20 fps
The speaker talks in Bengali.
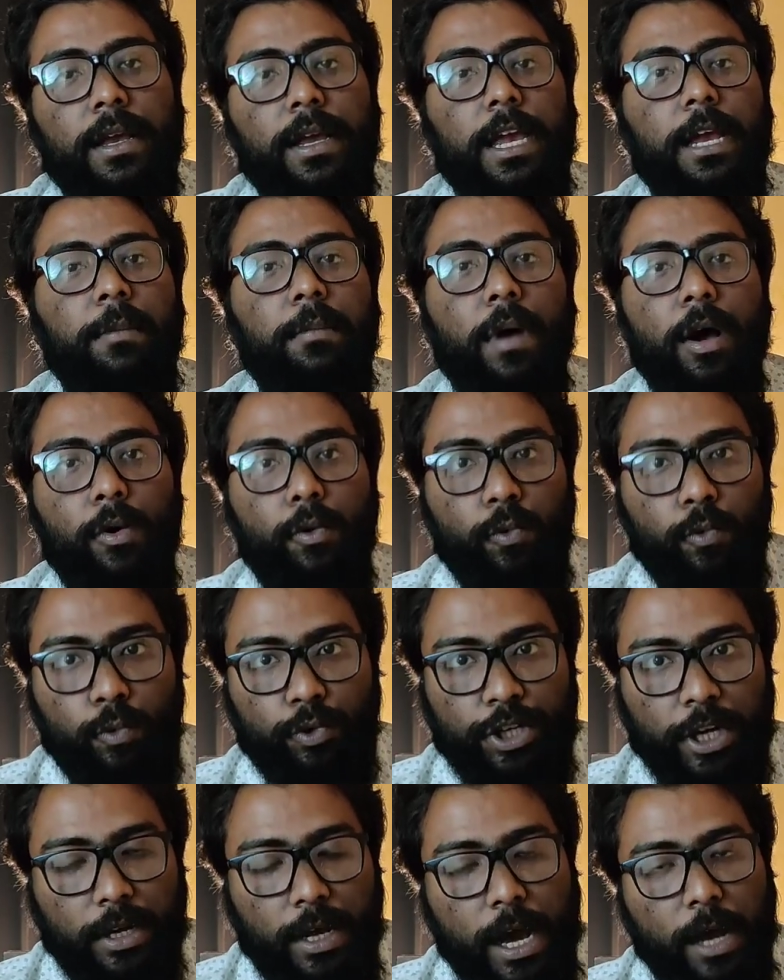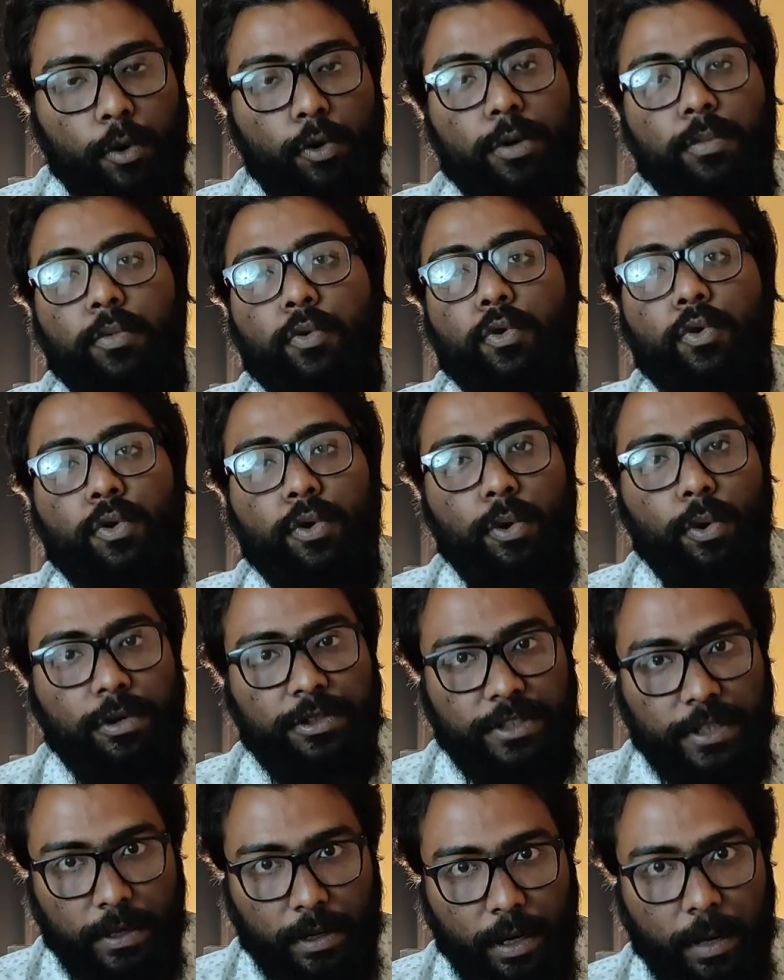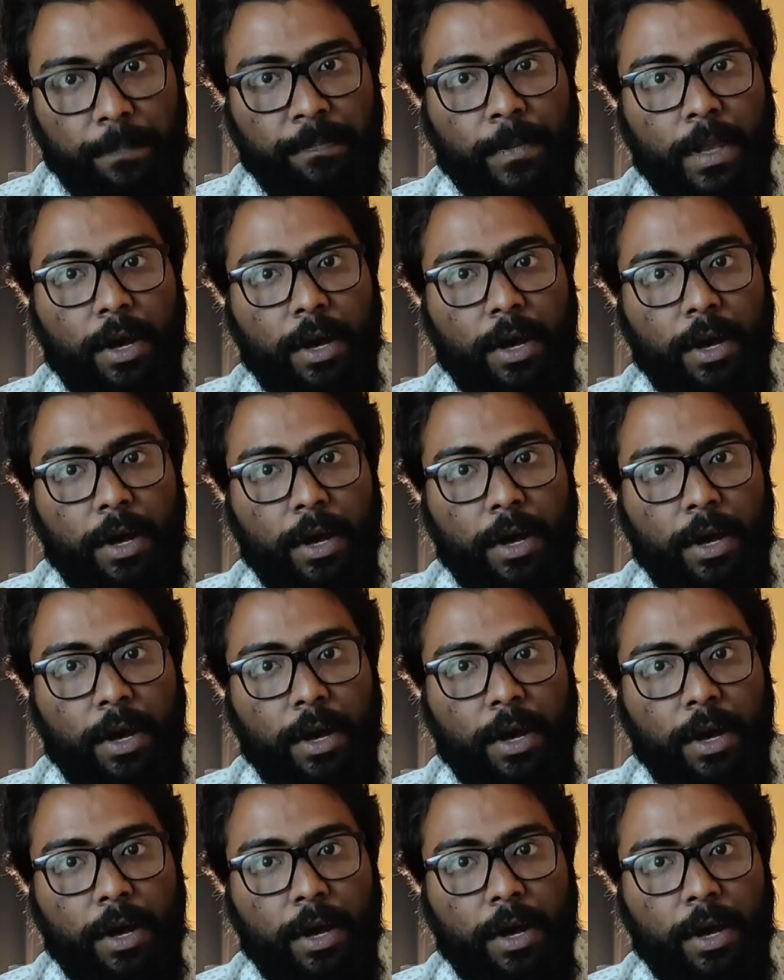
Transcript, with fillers: কিংবা অঙ্কুশের কারুর মুখ নড়ছে না